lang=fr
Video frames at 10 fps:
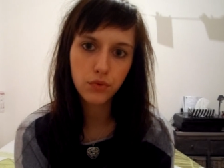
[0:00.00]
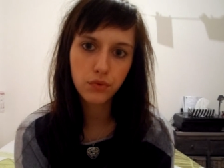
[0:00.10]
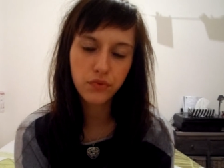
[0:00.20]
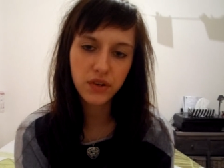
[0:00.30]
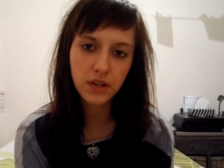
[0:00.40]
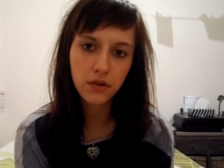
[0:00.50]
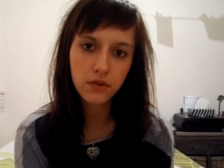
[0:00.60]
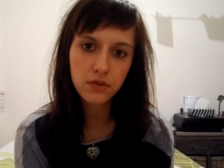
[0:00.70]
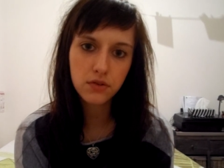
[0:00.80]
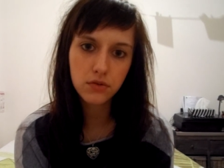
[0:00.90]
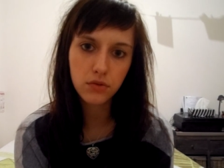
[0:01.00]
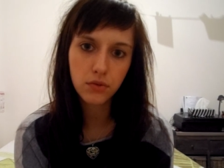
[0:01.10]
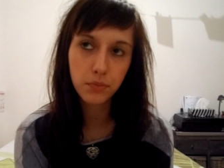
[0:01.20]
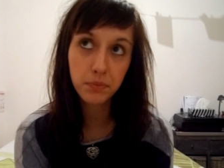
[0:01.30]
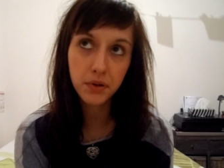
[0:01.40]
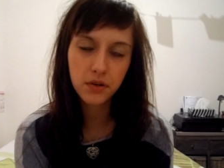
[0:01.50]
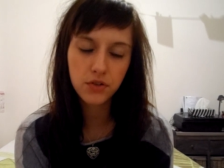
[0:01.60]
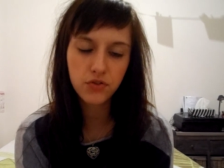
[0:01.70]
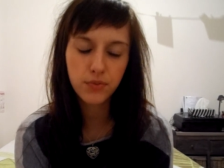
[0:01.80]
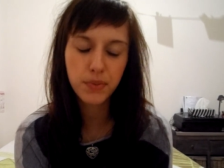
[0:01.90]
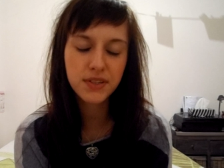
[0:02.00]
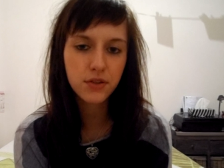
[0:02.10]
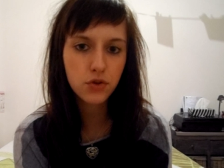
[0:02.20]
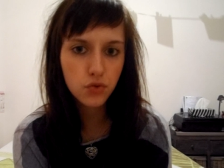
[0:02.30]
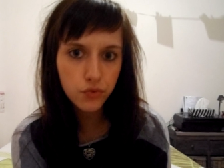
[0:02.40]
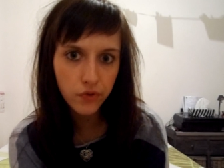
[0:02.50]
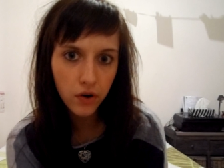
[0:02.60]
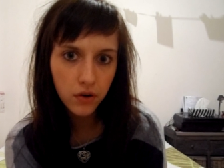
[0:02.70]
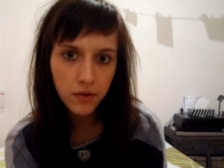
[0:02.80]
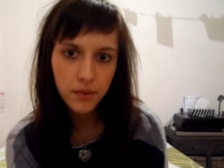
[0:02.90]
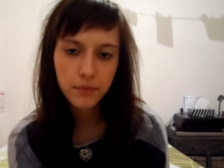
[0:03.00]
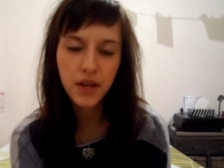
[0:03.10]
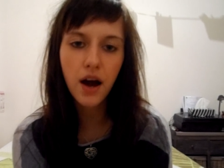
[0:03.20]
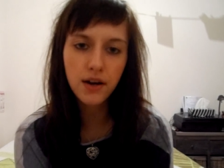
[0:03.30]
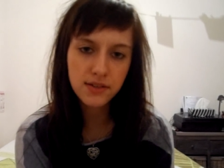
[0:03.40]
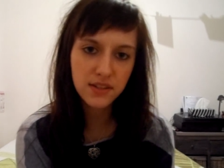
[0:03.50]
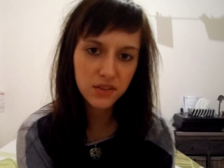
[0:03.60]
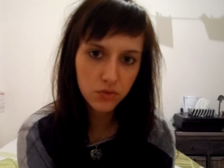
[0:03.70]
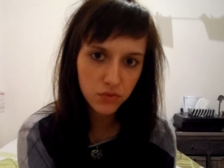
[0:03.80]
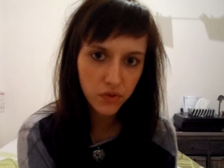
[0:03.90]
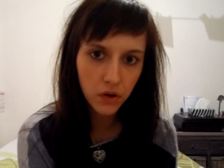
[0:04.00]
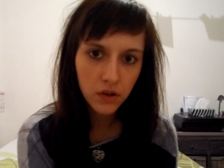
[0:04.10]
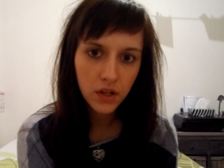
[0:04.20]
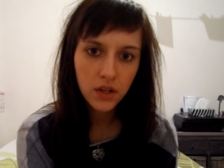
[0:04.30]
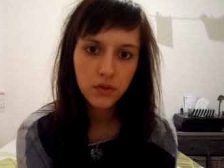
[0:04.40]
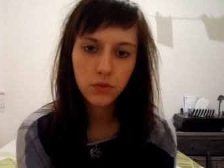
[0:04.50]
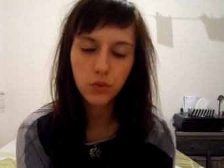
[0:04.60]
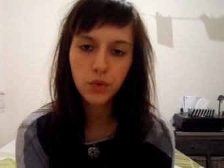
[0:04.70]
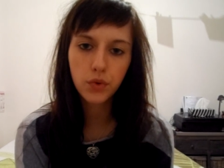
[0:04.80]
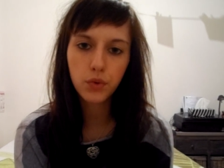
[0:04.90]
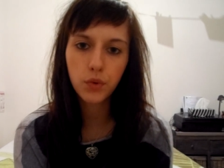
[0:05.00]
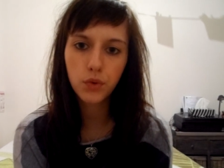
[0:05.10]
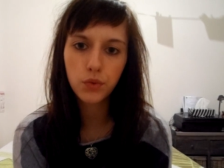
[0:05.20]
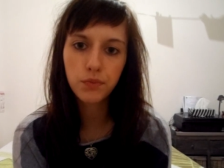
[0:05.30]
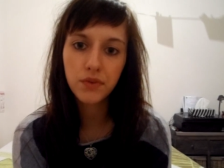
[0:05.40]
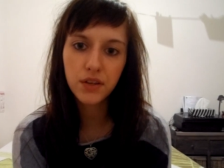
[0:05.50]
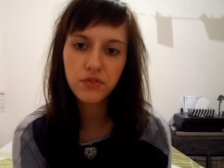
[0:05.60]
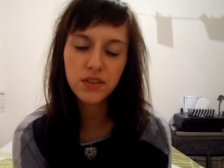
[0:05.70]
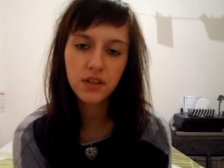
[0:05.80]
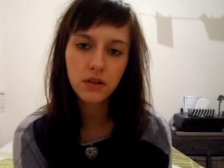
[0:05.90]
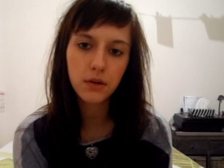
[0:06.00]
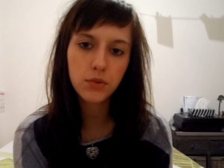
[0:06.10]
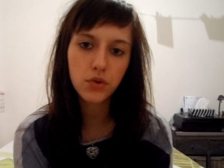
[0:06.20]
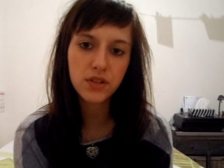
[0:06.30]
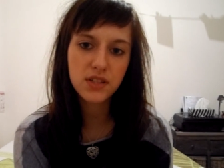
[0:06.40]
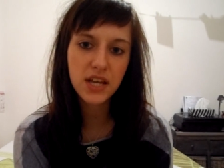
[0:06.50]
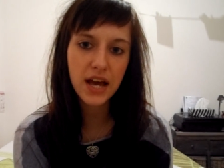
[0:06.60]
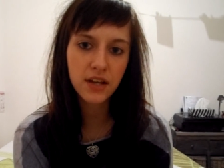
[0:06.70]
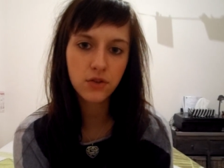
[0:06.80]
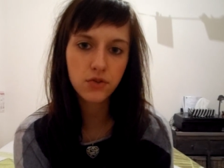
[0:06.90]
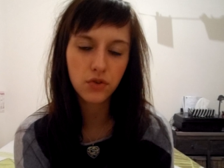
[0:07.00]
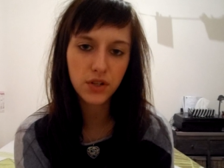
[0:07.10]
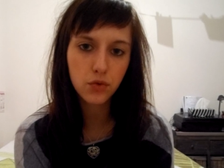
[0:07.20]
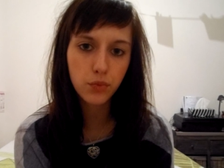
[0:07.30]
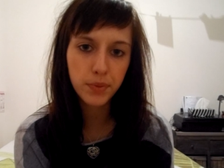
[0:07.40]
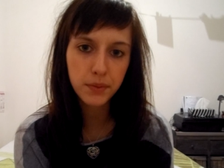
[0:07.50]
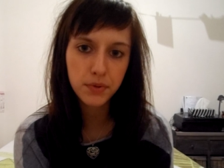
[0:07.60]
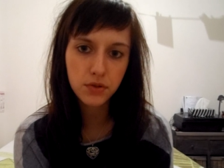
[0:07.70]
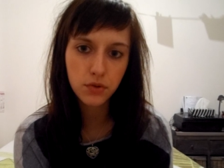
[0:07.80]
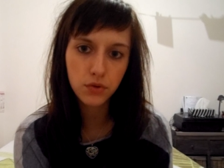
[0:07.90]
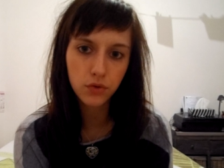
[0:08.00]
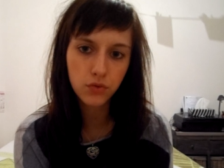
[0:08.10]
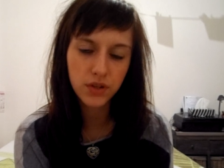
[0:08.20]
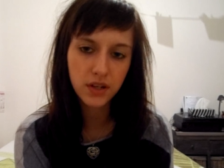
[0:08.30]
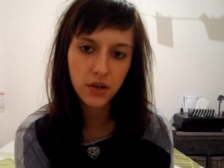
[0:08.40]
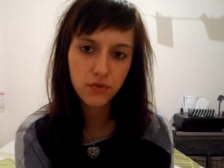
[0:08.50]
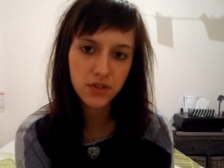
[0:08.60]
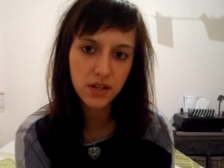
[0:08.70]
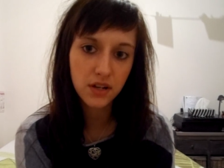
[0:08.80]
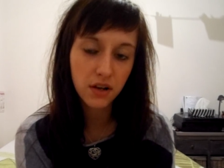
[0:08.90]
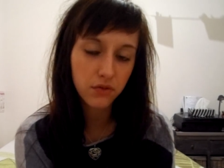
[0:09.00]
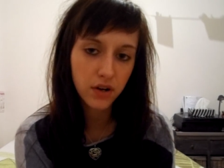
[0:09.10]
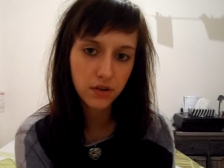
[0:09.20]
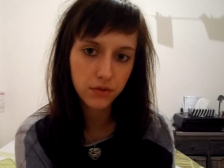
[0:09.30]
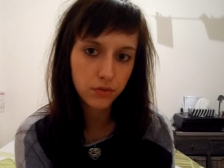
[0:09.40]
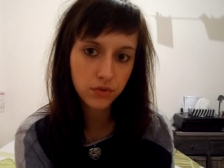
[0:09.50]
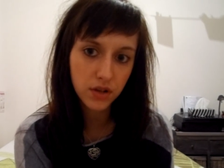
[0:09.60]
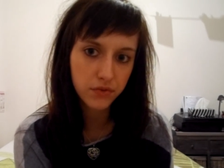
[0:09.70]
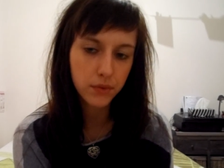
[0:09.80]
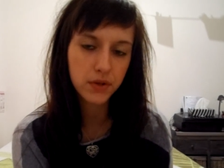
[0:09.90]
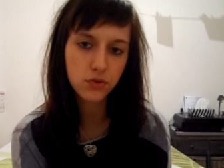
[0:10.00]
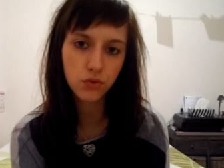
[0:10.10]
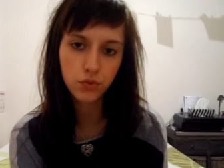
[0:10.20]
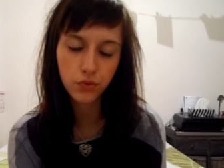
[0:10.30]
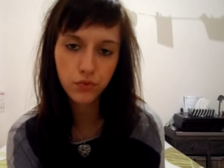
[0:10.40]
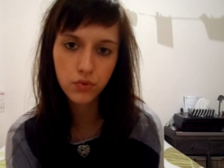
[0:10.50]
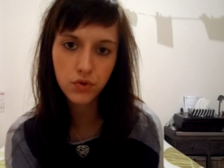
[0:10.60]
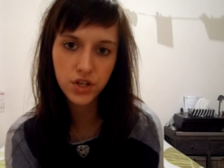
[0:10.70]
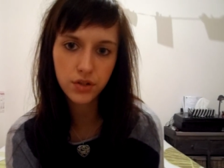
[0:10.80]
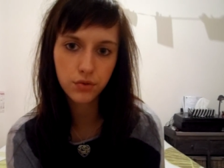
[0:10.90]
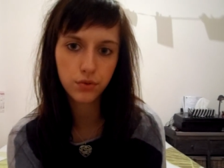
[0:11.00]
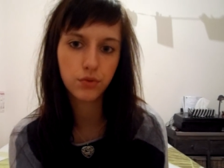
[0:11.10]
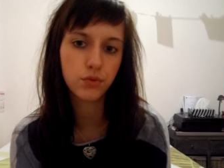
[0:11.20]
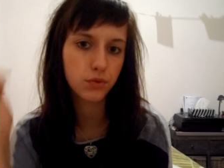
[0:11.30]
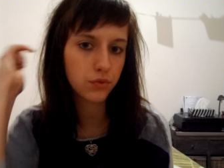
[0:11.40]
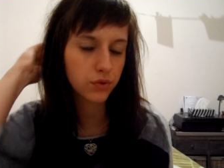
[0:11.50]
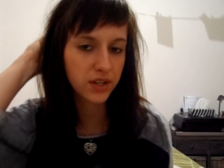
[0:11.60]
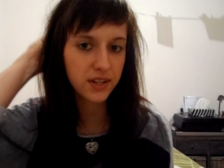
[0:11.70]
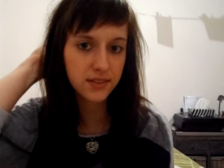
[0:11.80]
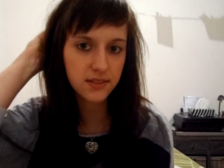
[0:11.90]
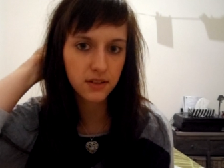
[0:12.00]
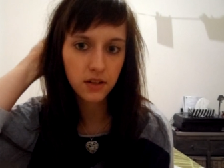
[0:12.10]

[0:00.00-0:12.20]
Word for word: fréquence, euh, pas, je vais pas dire souvent, mais assez souvent. Donc euh, évitez quand même de rester un an sans les couper parce que dans tous les cas vous allez avoir euh, donc la formation de fourche et de, casse